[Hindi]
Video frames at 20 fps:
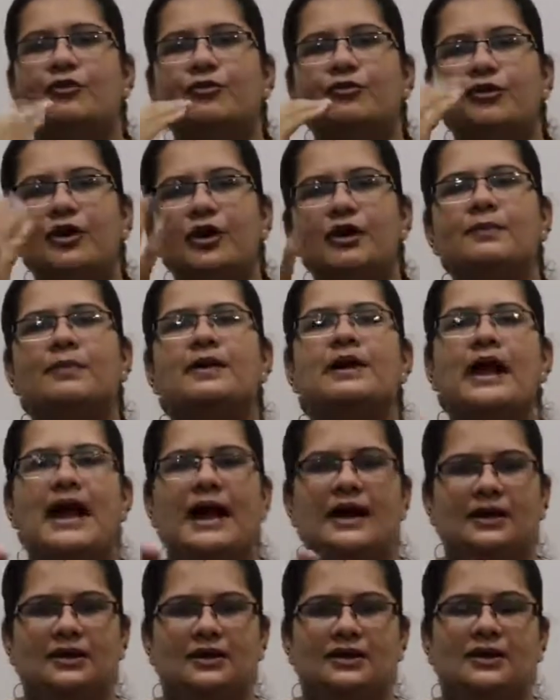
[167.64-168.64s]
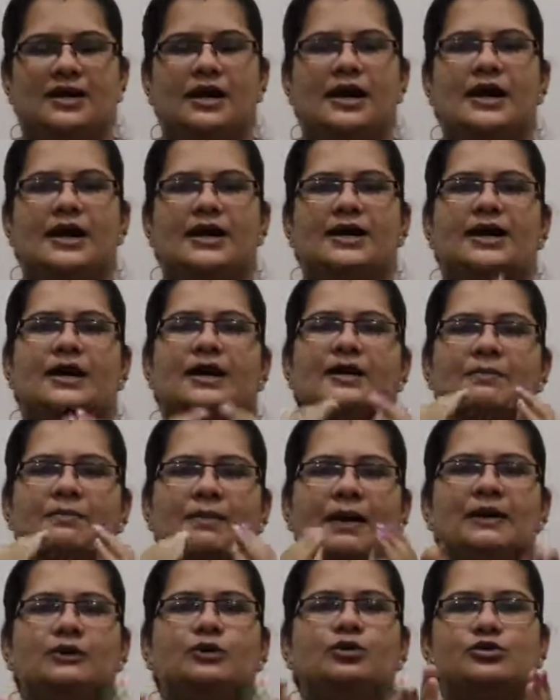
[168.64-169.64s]
वर्बल एंगर यानी
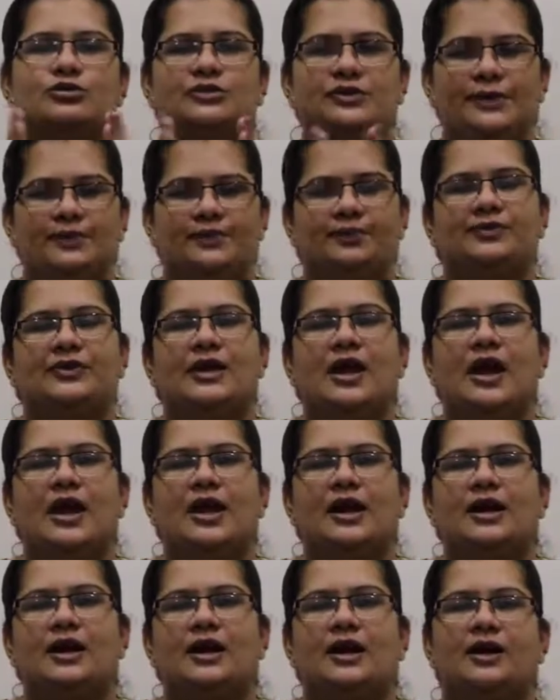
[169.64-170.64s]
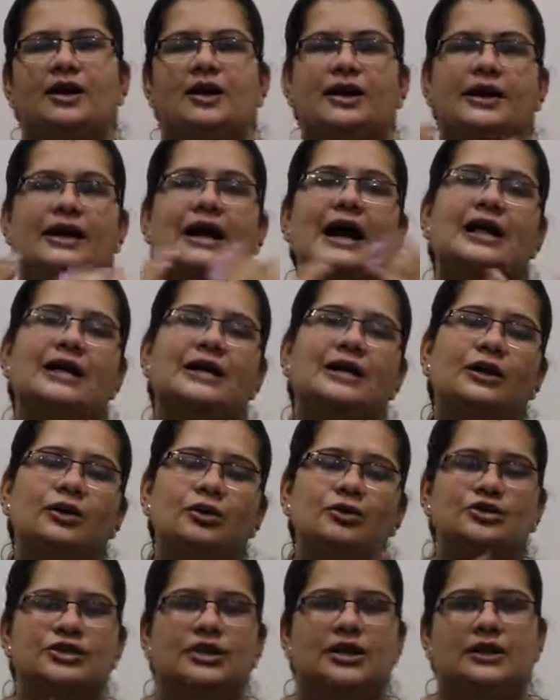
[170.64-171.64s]
बातों से गाली
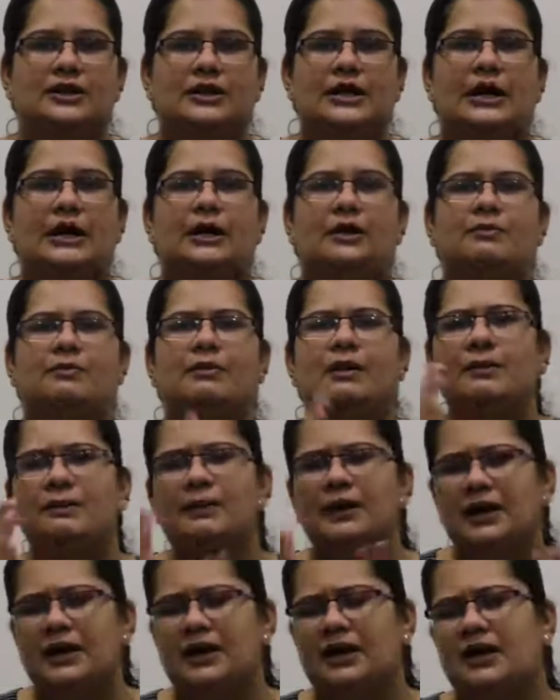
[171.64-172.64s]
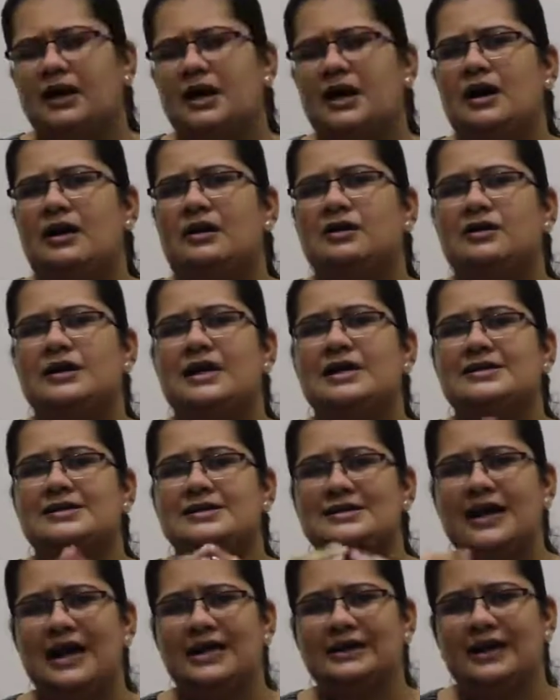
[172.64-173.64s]
गलोच करना बड़बड़ करना या
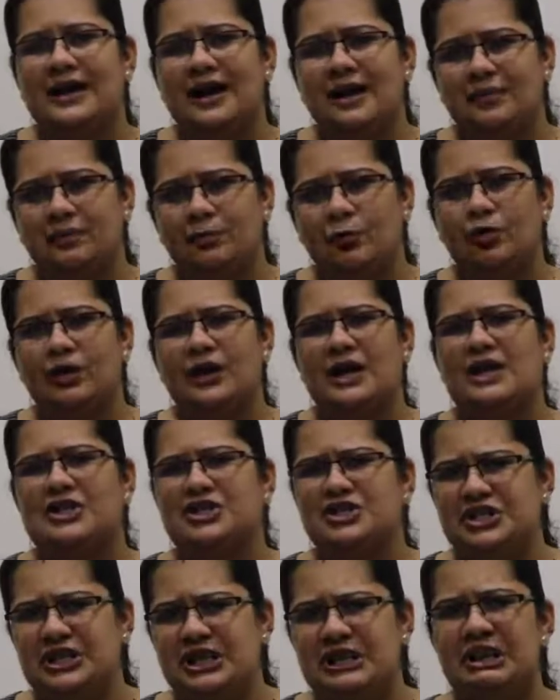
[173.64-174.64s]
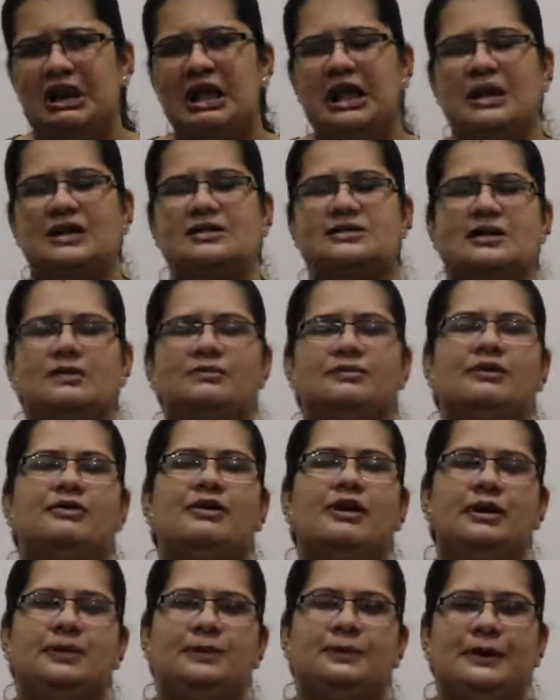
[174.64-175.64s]
ज़्यादा बोलना चिल्लाना सामने
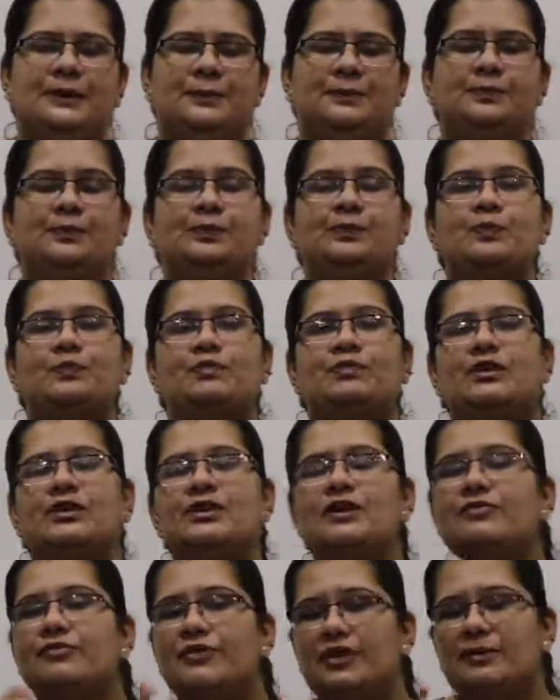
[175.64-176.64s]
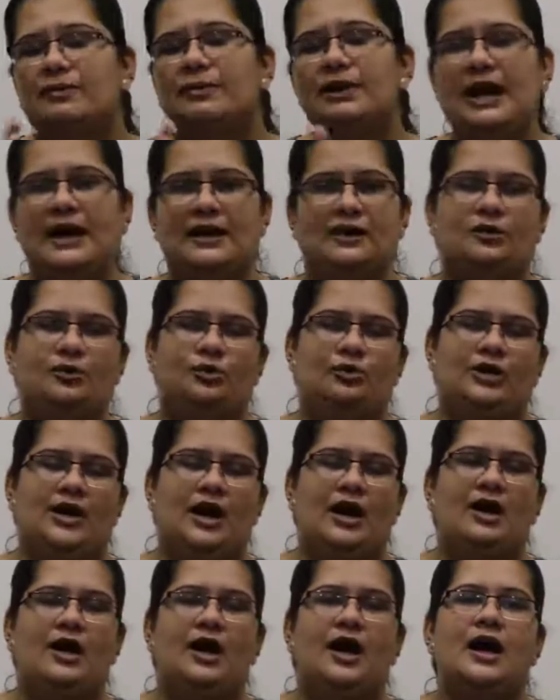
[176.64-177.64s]
वाले पे ये वर्बल एंगर हो
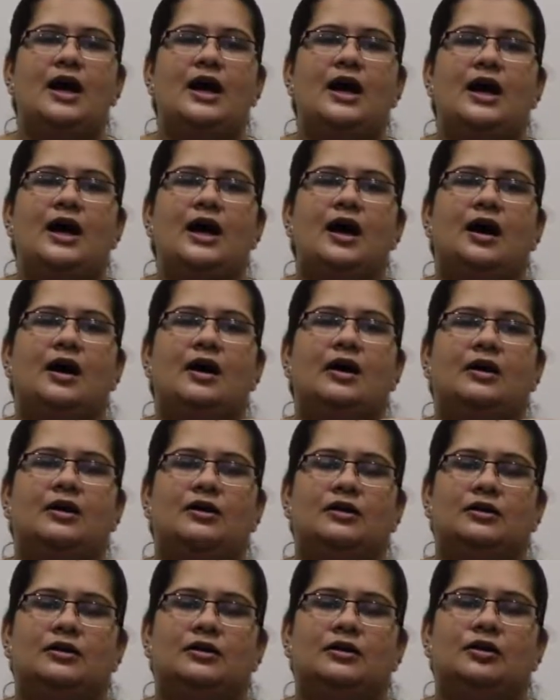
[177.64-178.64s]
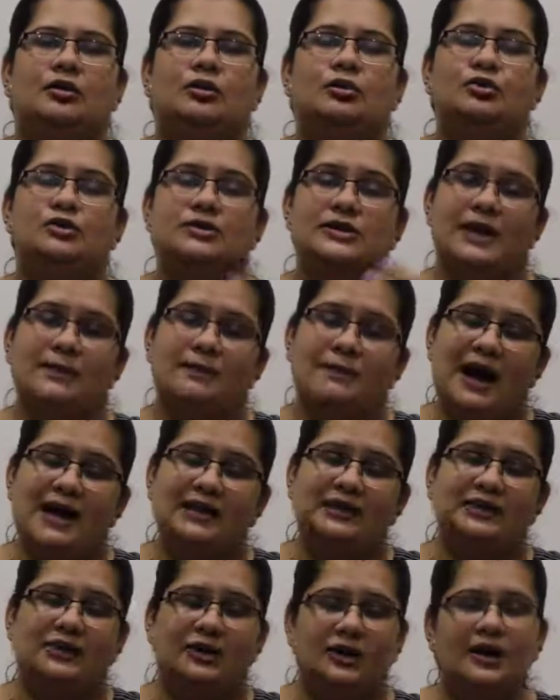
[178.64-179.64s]
गया उसके
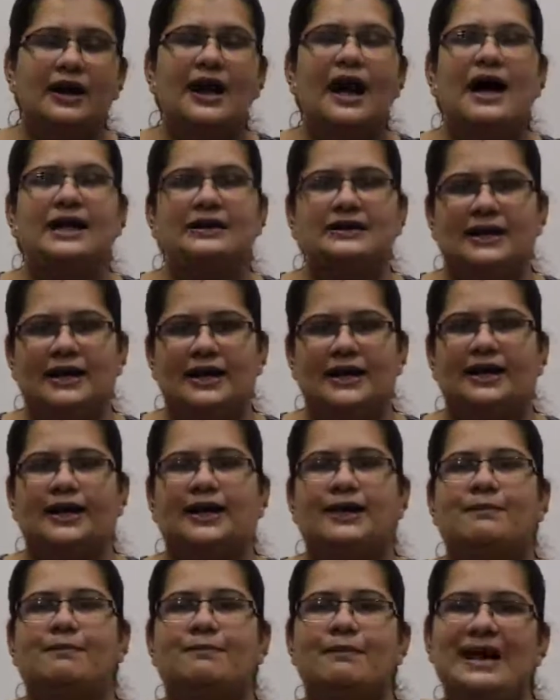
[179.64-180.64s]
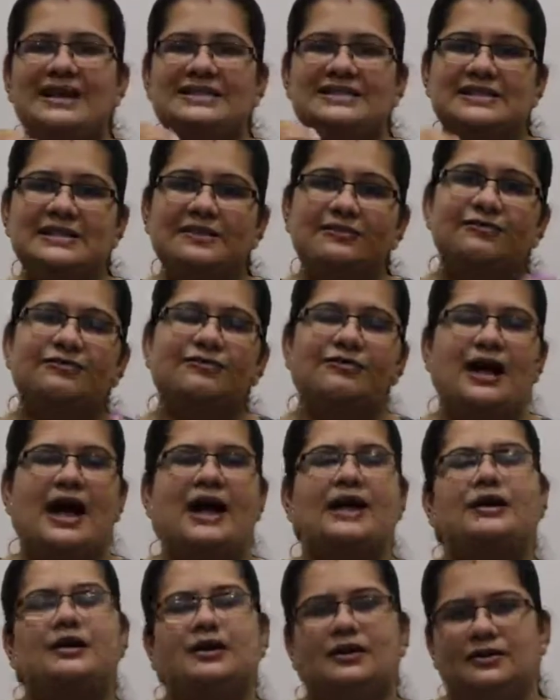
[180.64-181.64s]
बाद थर्ड आता है पैसिव
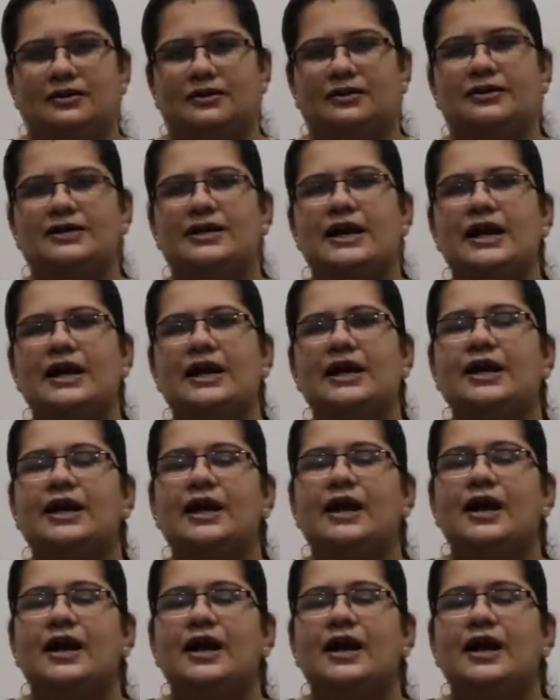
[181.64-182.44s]
एंगर यानी